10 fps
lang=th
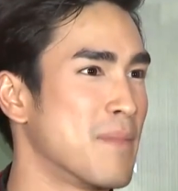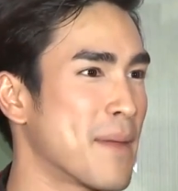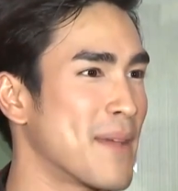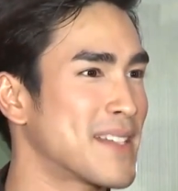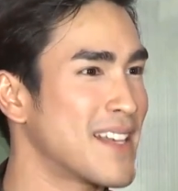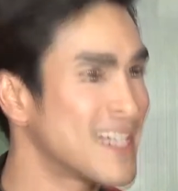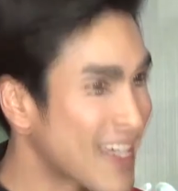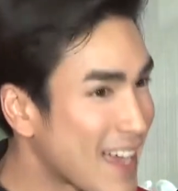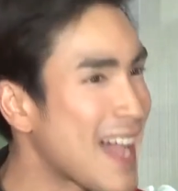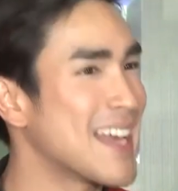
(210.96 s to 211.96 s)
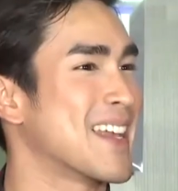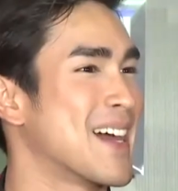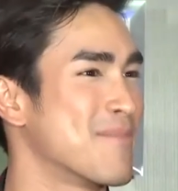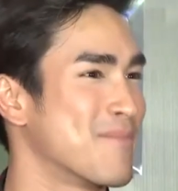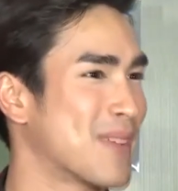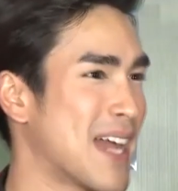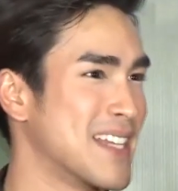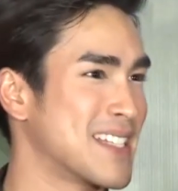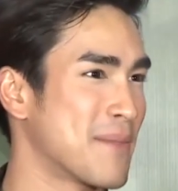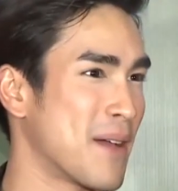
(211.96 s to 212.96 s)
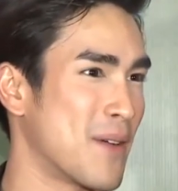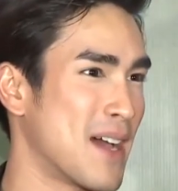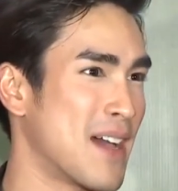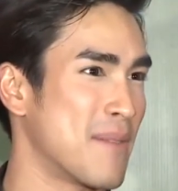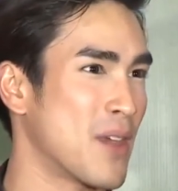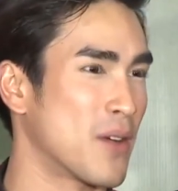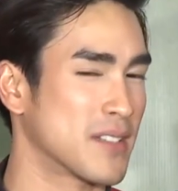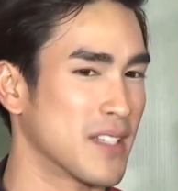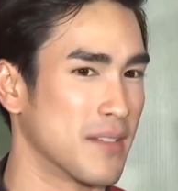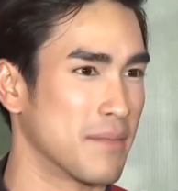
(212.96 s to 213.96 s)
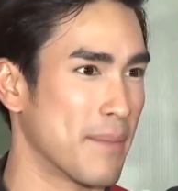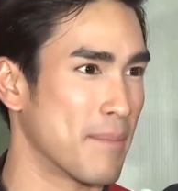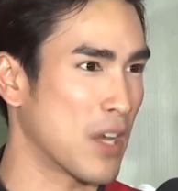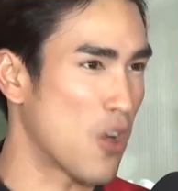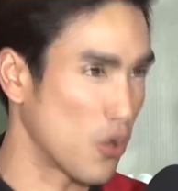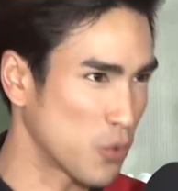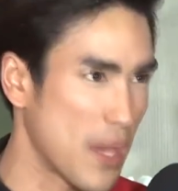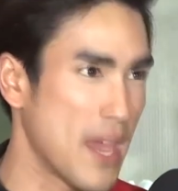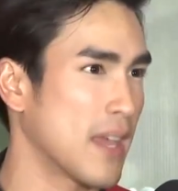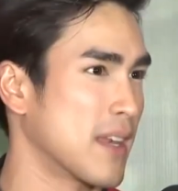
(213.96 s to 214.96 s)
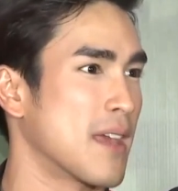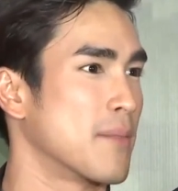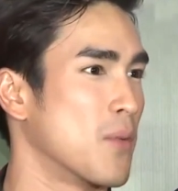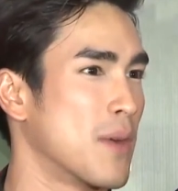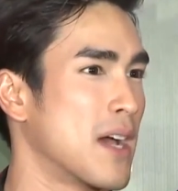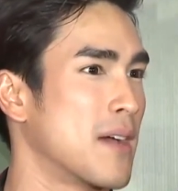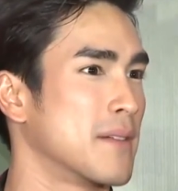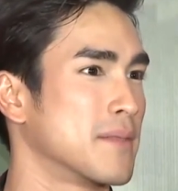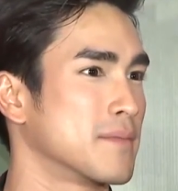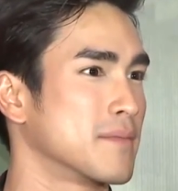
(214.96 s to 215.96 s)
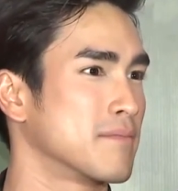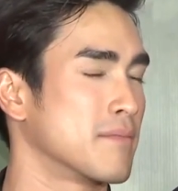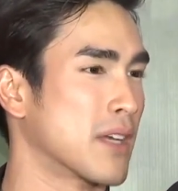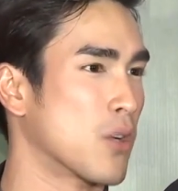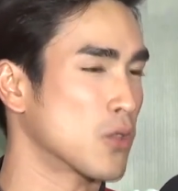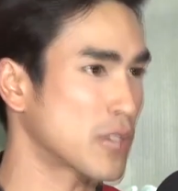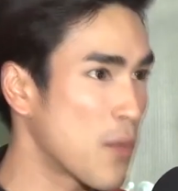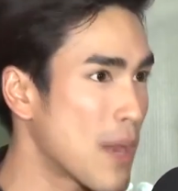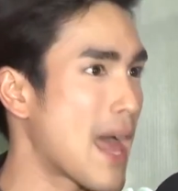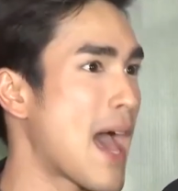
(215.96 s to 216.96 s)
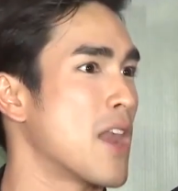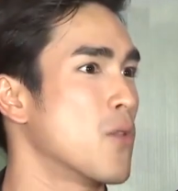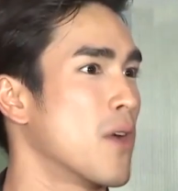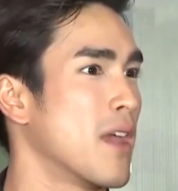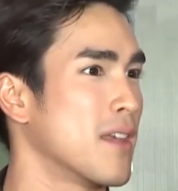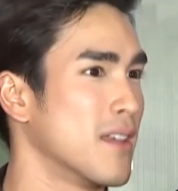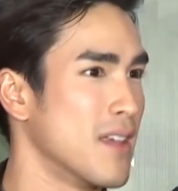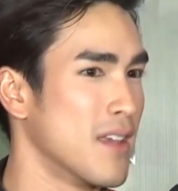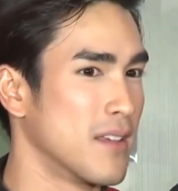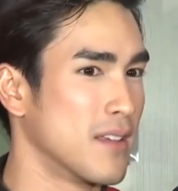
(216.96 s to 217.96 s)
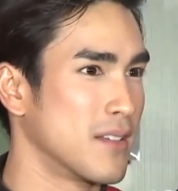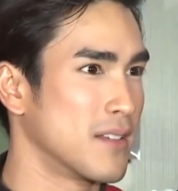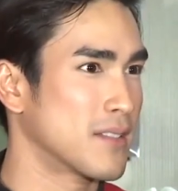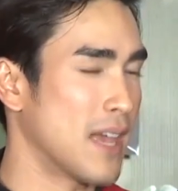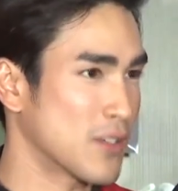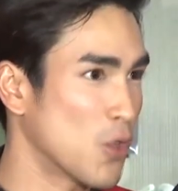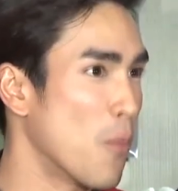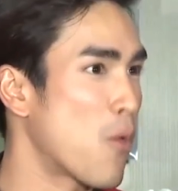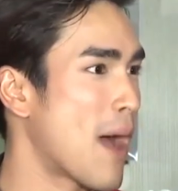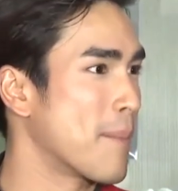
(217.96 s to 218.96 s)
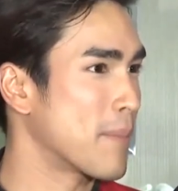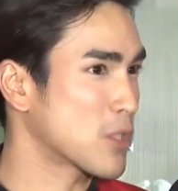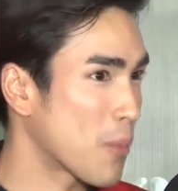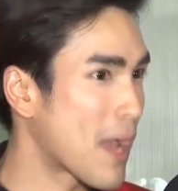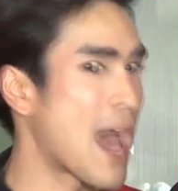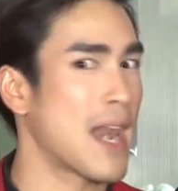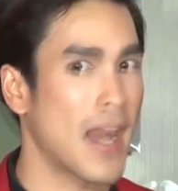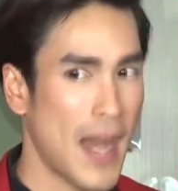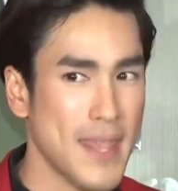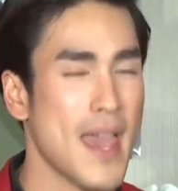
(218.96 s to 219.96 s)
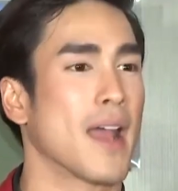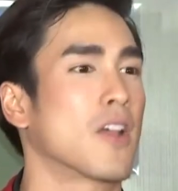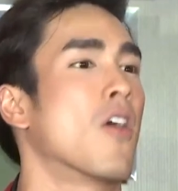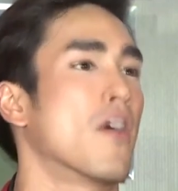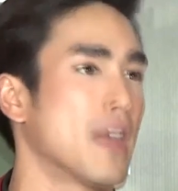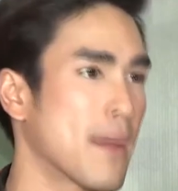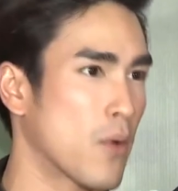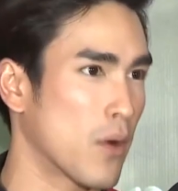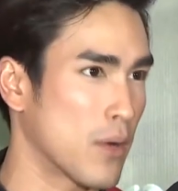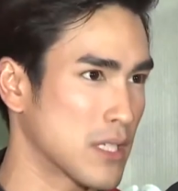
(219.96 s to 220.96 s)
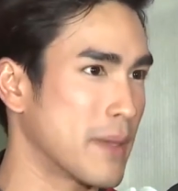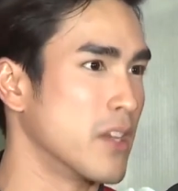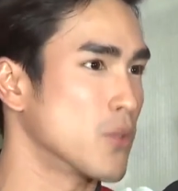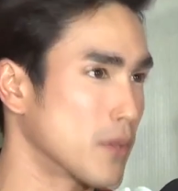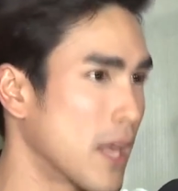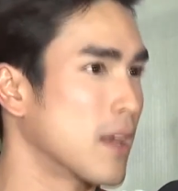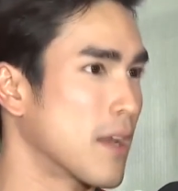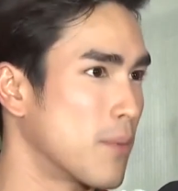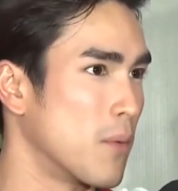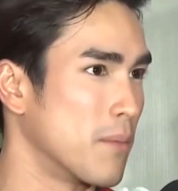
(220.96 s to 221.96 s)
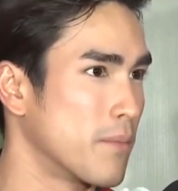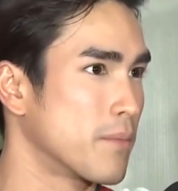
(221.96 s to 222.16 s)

มันไม่ใช่เรื่องง่ายๆเลยนะครับการที่จะแบบว่ามีคอนเสิร์ตแบบเป็นของตัวเองเนี่ยผมว่ามันคงต้องใช้เวลาด้วยสะสมความประสบการณ์หลายๆอย่างก่อนนะครับก่อนกว่าจะไปถึงจุดนั้นครับผม